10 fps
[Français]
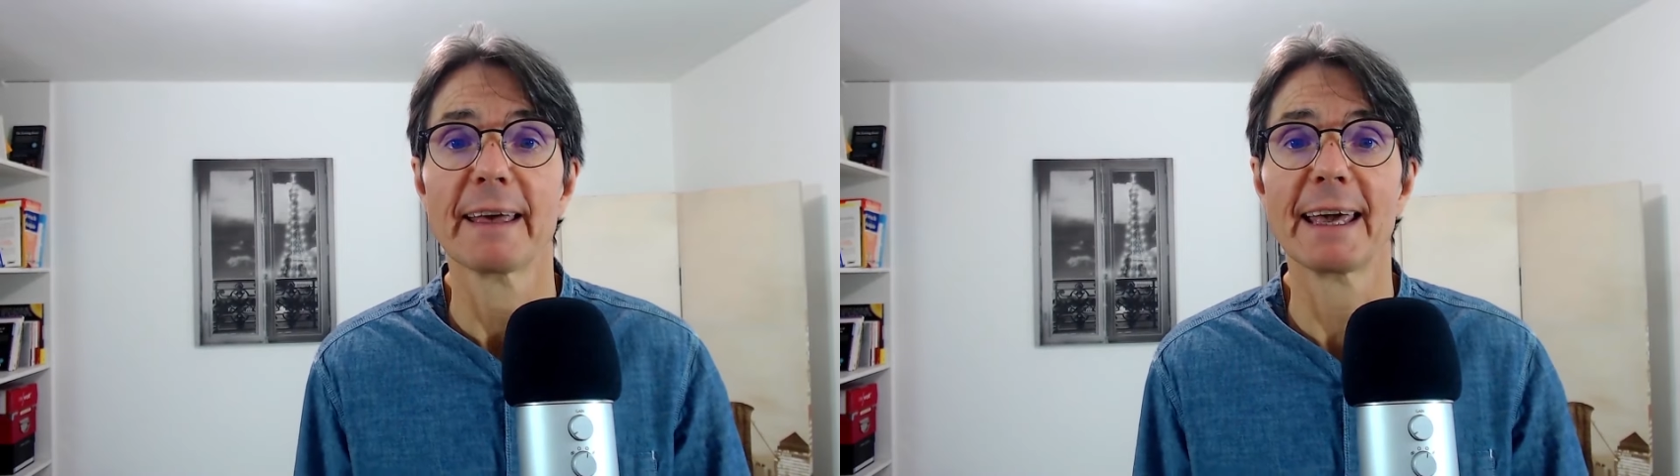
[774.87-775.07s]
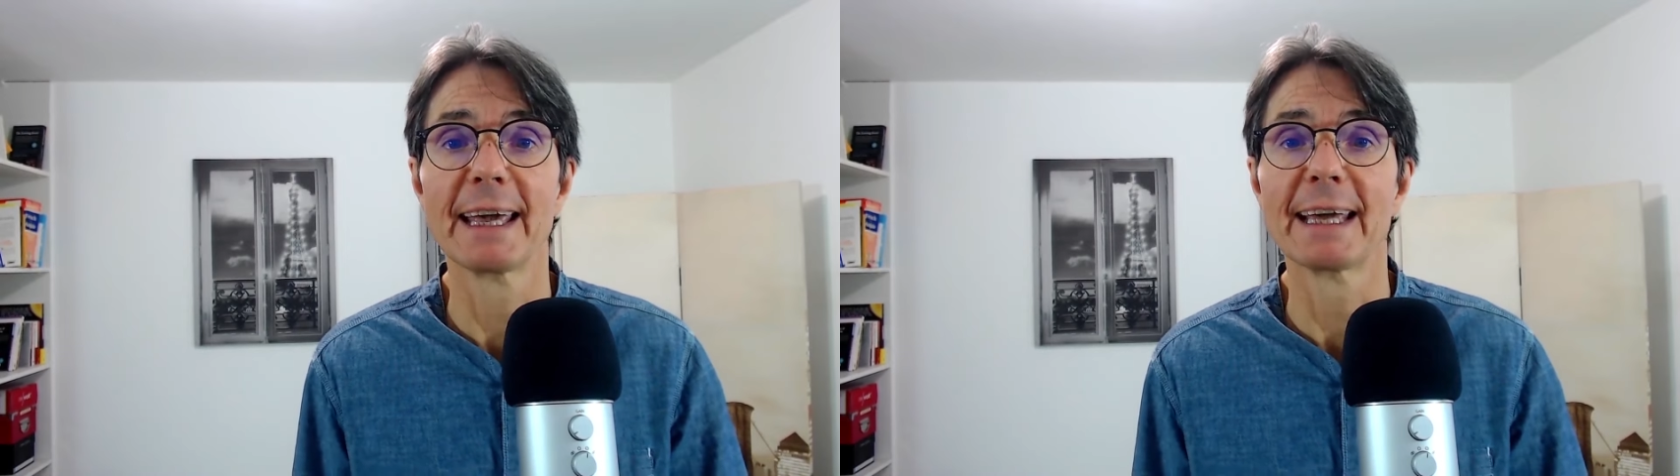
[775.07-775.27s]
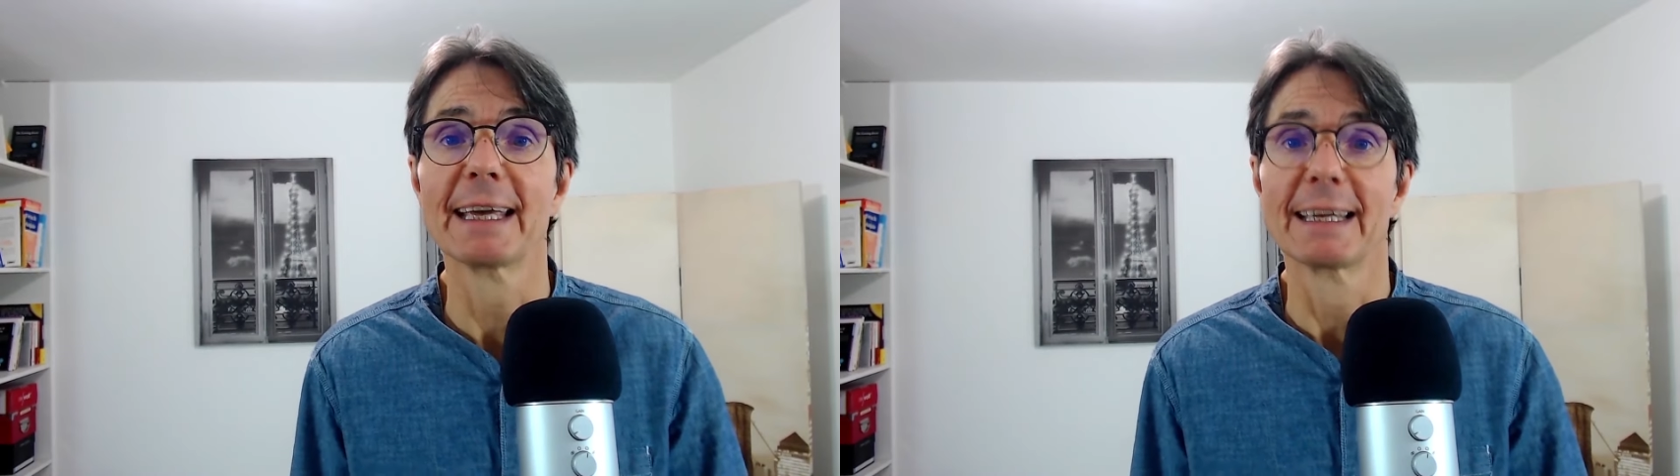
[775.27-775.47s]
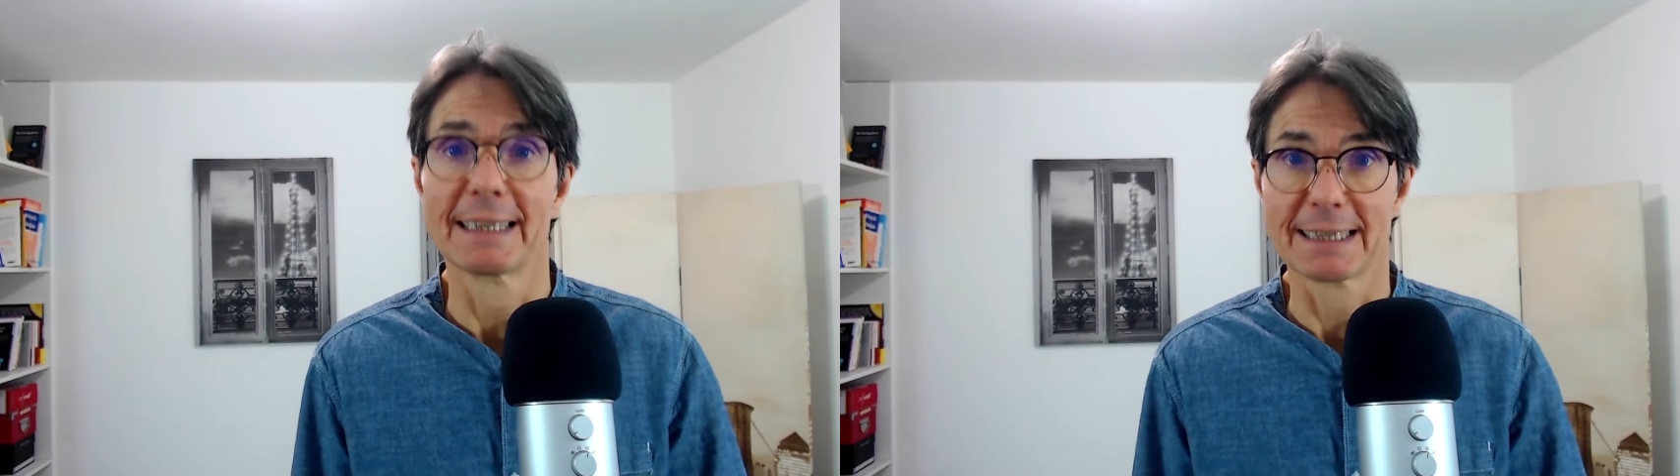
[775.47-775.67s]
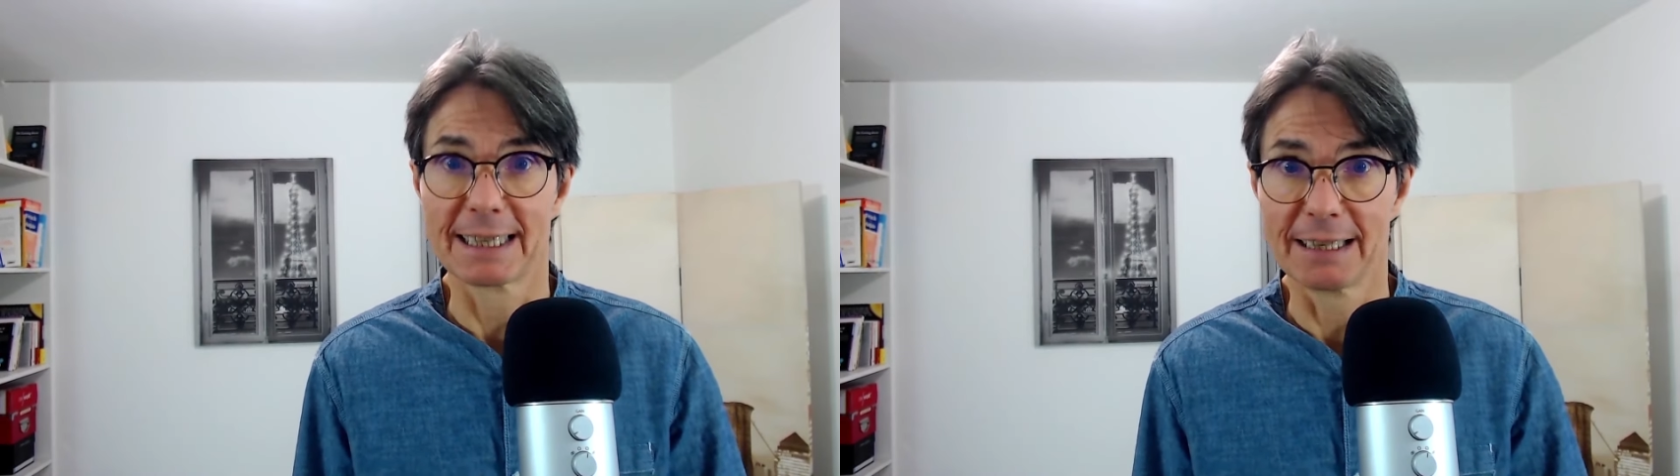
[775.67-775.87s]
Et
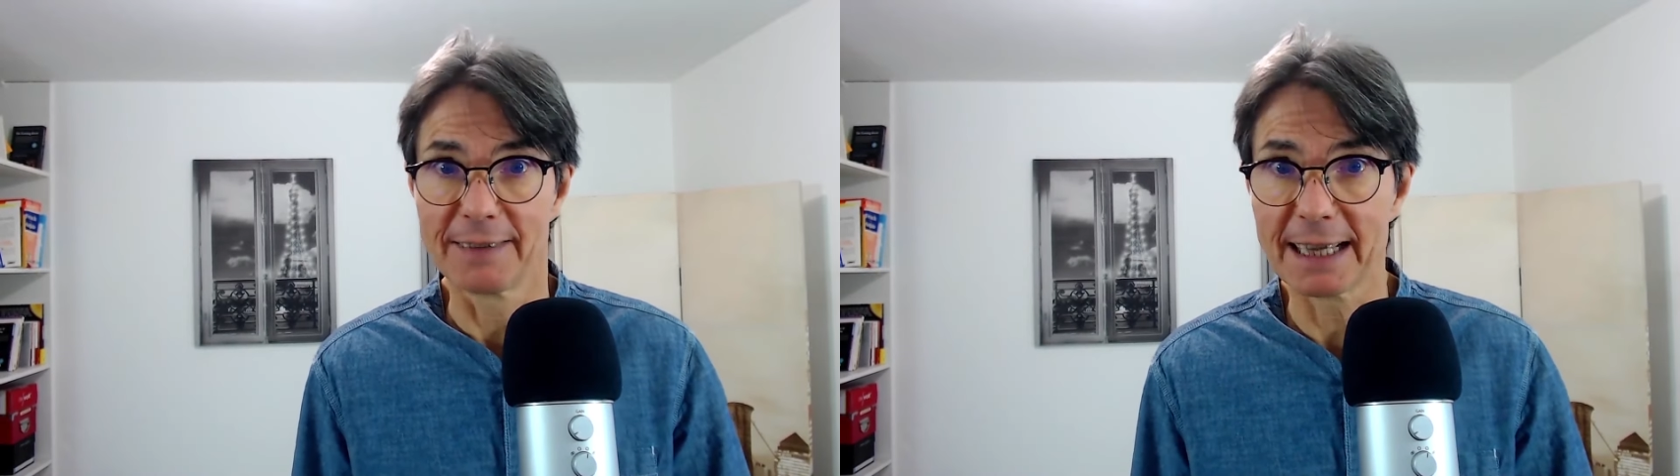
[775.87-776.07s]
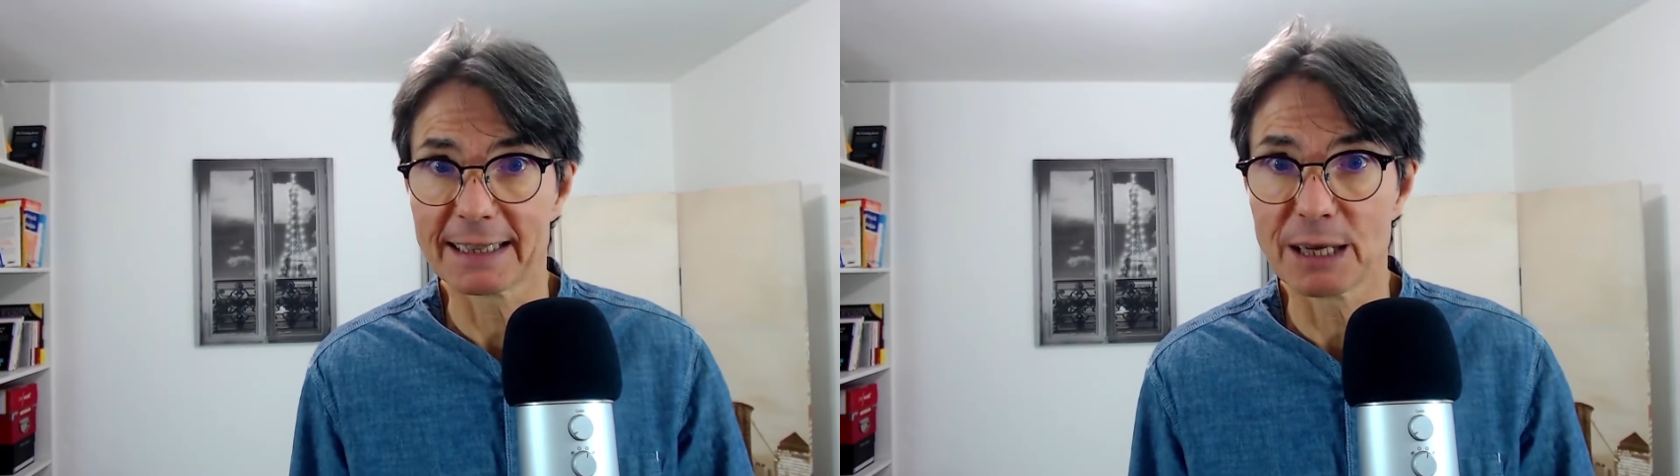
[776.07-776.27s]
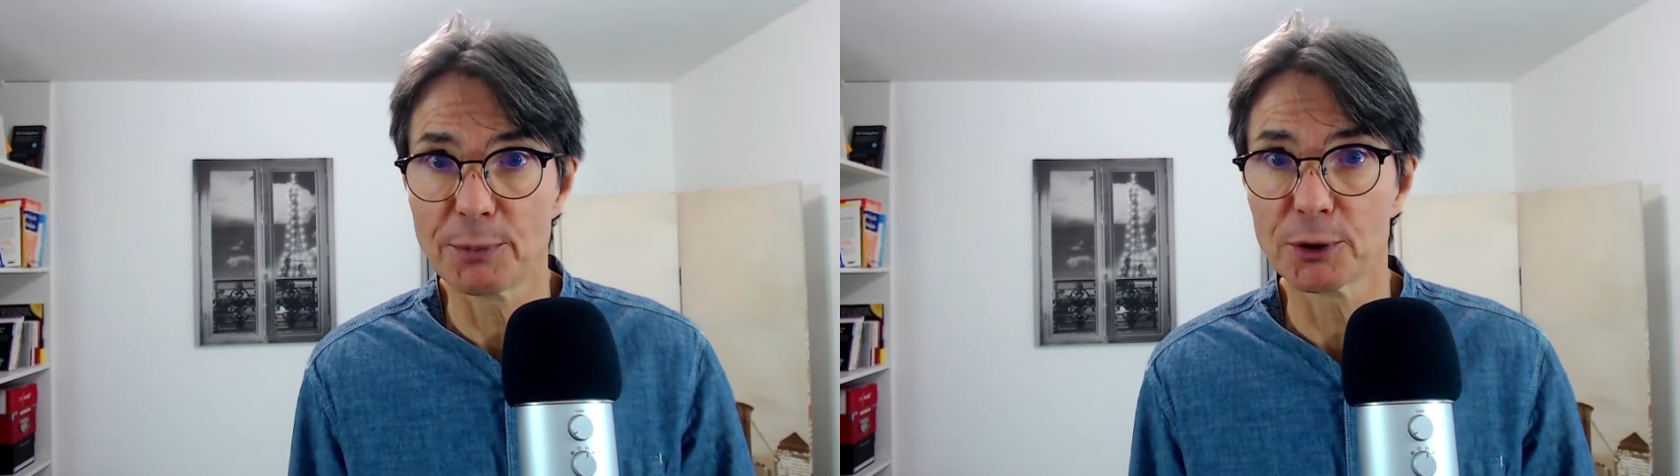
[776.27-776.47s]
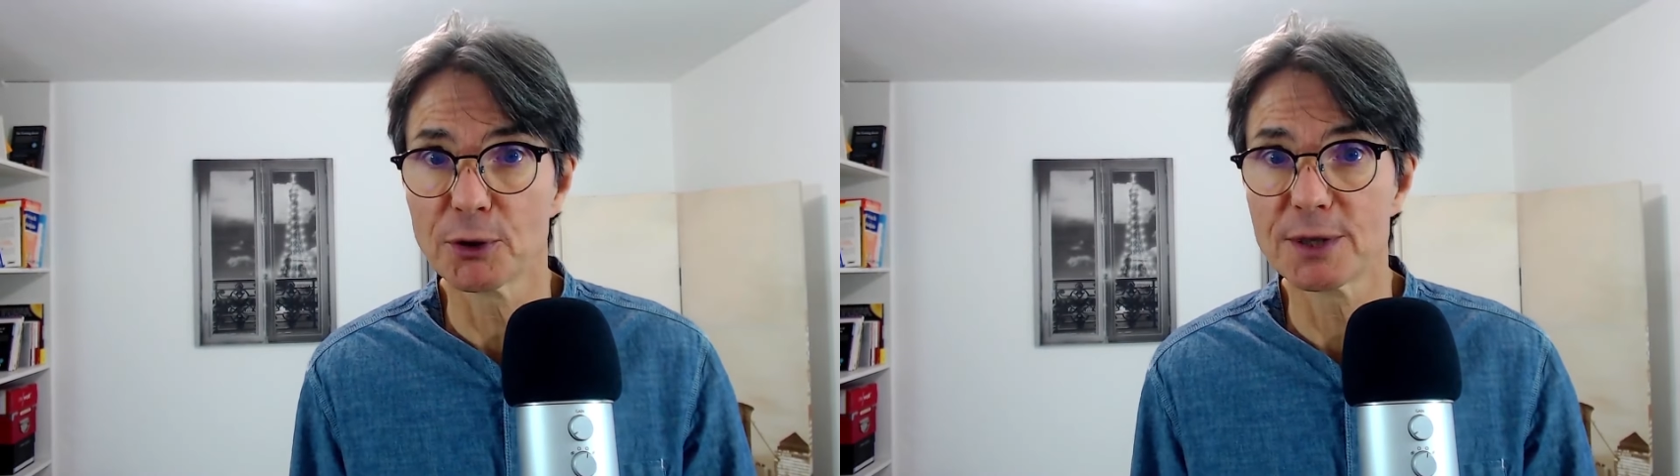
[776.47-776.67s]
ce qu'il va être important,